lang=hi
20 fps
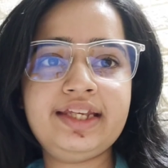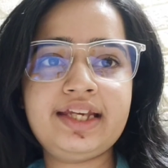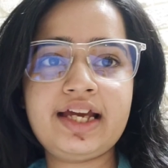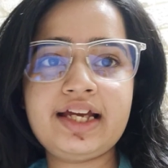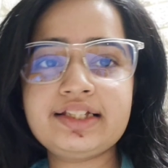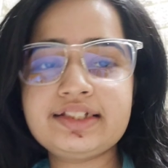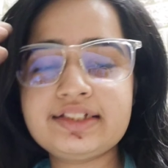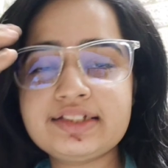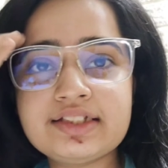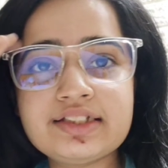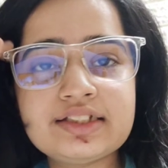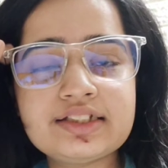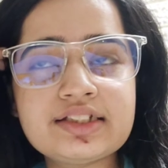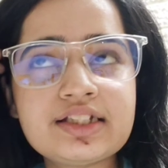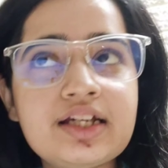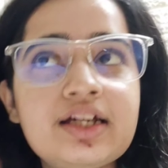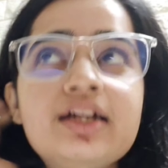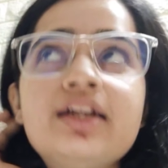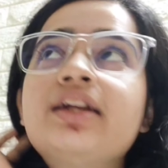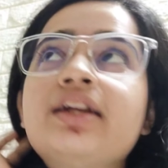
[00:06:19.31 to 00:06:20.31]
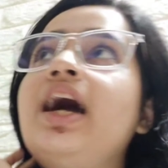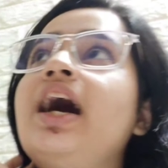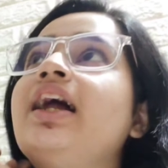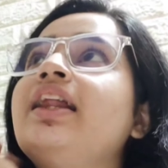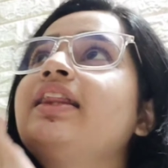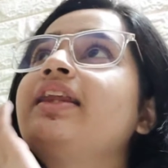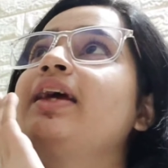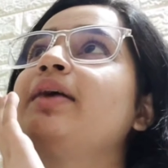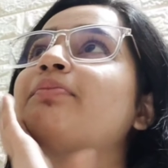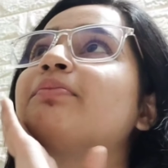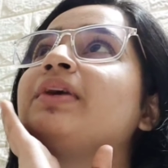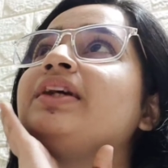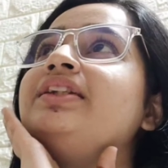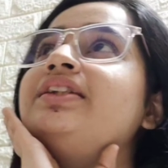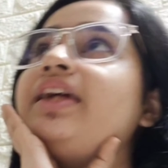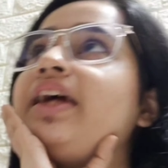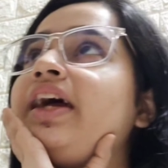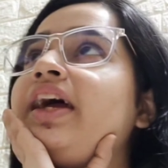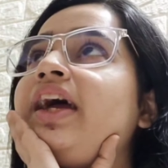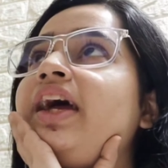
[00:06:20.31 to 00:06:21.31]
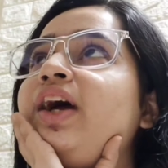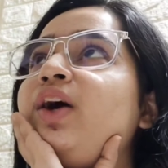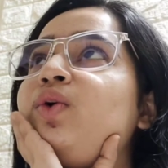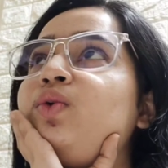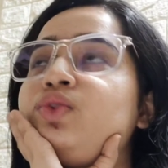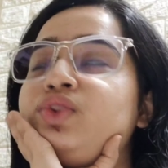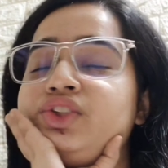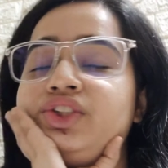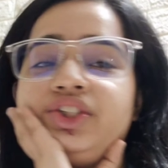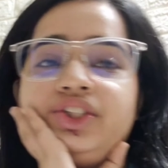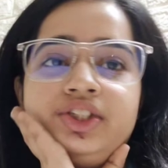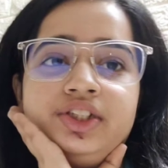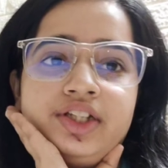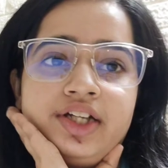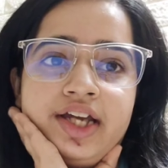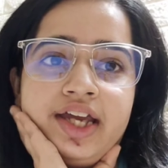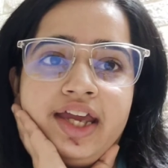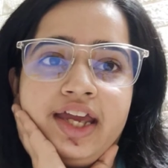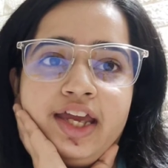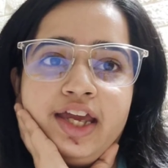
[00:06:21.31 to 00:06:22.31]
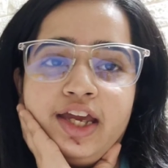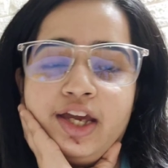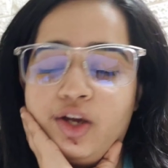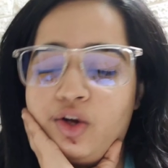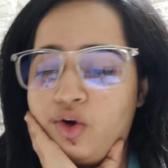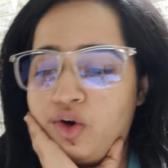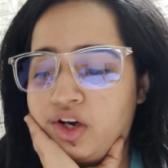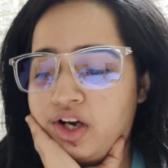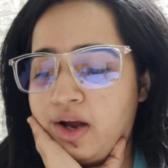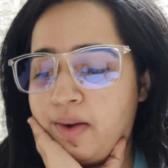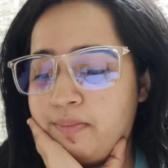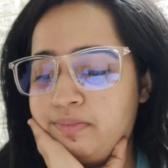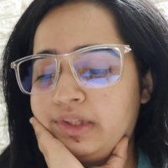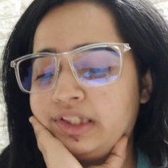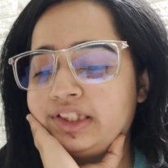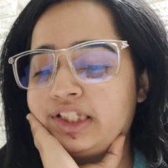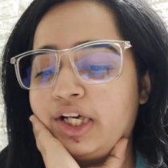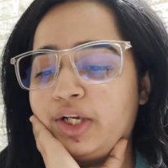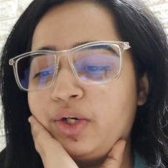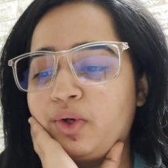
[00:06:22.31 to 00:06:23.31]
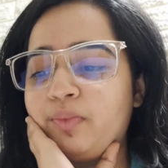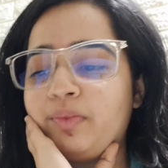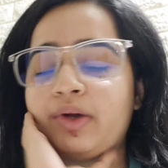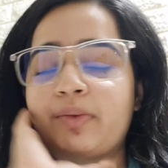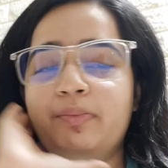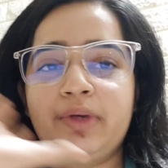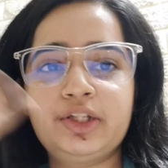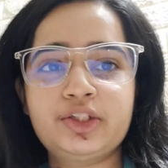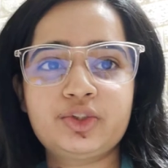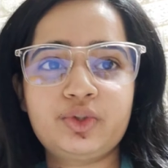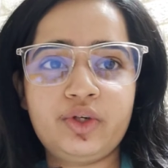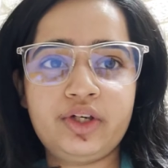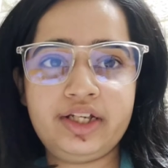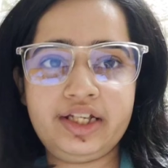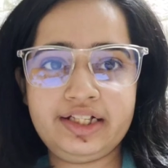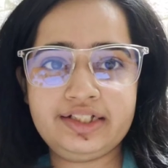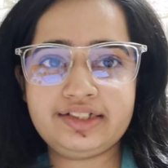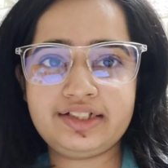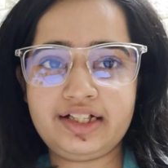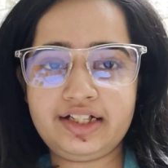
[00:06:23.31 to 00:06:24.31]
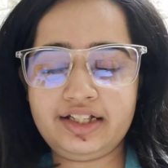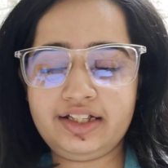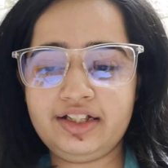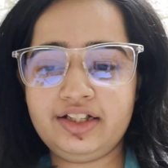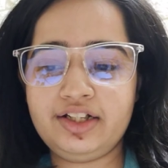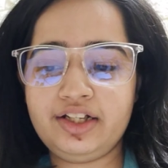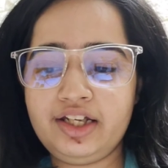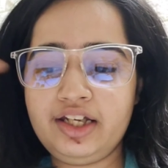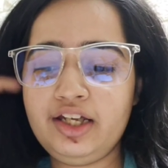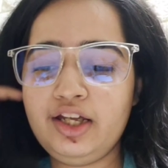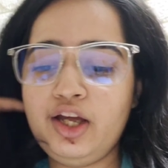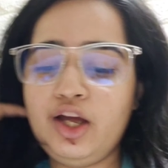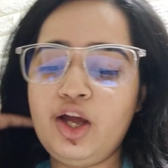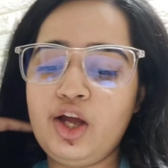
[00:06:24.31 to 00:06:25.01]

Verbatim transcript: यस yes, रात के बज रहे हैं कुछ एक और अब मैं जा रही हूँ अपना प्रेस और नेल्स रेडी करने